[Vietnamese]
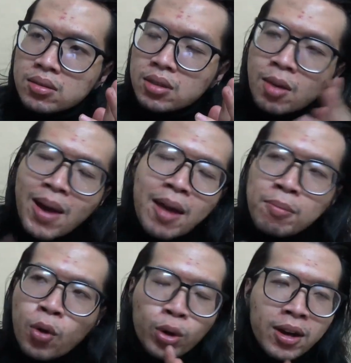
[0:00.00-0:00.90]
các bạn
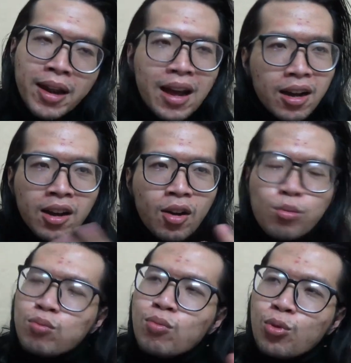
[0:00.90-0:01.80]
một là đang
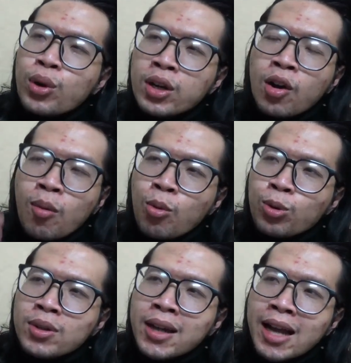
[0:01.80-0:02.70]
không muốn có
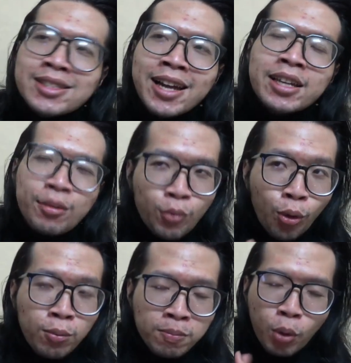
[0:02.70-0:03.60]
một cái trải nghiệm
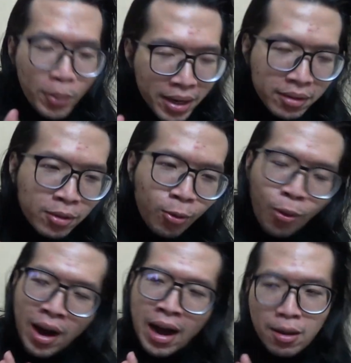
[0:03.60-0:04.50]
bố pomade
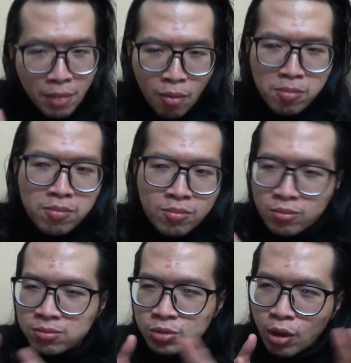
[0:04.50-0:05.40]
quá bóng
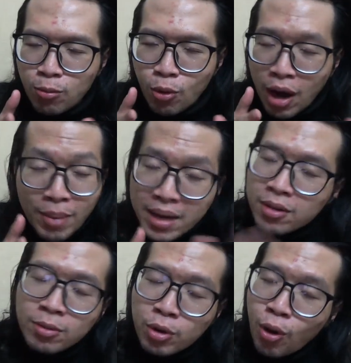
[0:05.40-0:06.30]
trông quá bếp
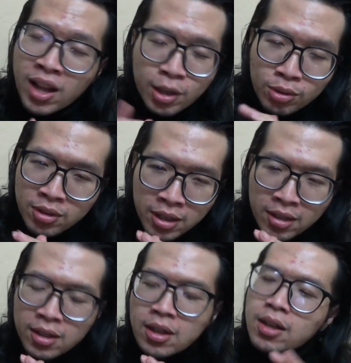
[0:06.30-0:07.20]
nó quá thiếu tự
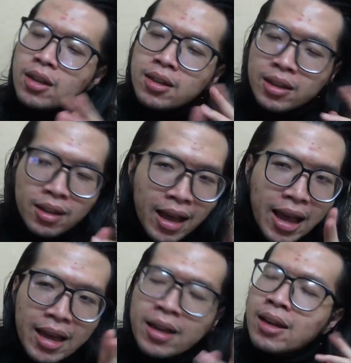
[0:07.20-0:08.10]
nhiên cái thứ
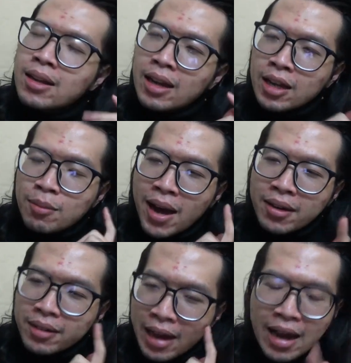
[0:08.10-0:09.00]
hai là các bạn
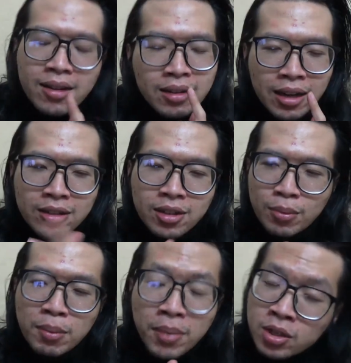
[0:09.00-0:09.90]
đang là người
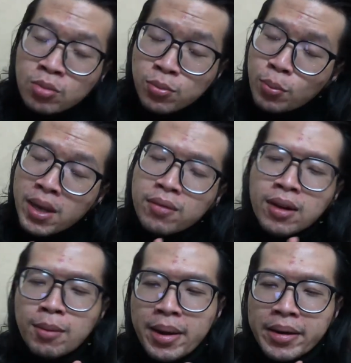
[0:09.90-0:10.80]
mà mới dùng pomade
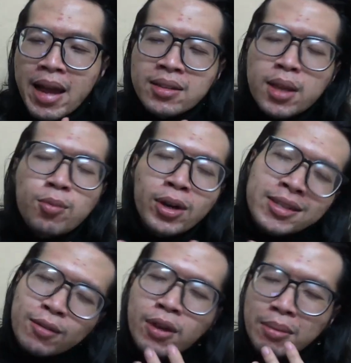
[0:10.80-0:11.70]
và các bạn đang tìm một cái
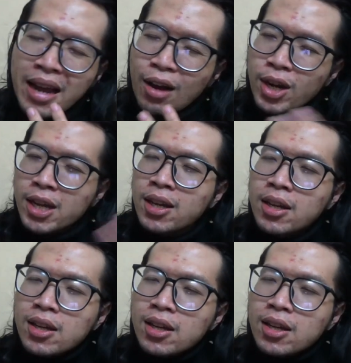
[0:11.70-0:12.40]
sản phẩm nào đấy